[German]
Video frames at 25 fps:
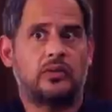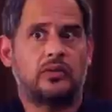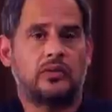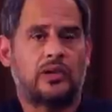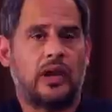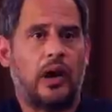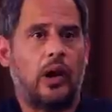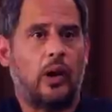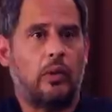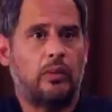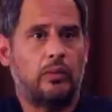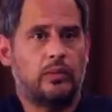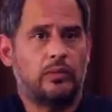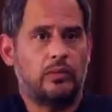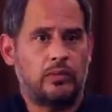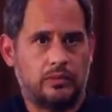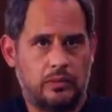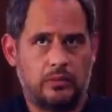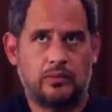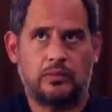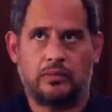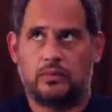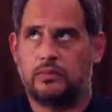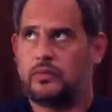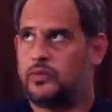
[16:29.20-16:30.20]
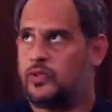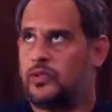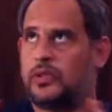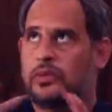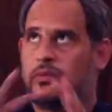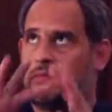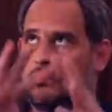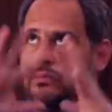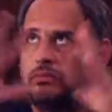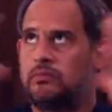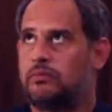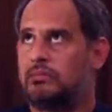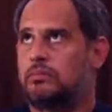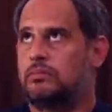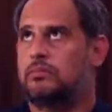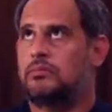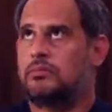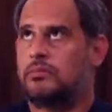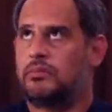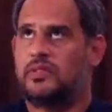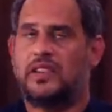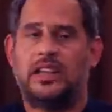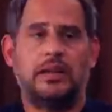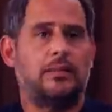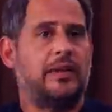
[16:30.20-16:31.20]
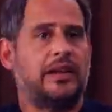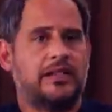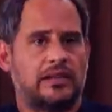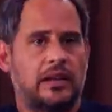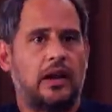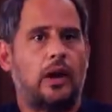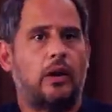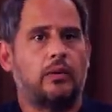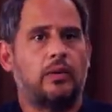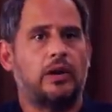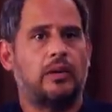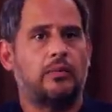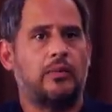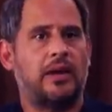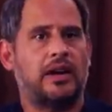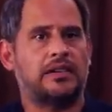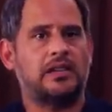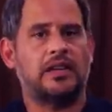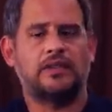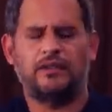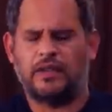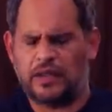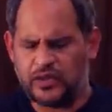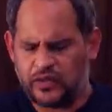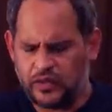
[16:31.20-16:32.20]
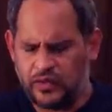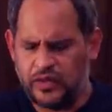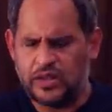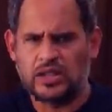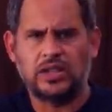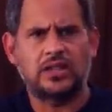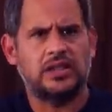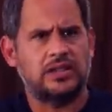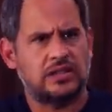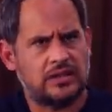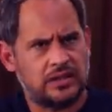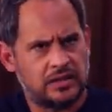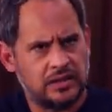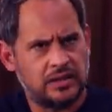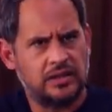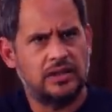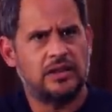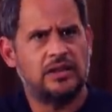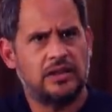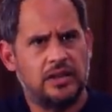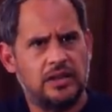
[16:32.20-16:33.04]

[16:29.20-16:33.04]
zu Traum, zu dem Thema Traum gemacht hat, was wirklich,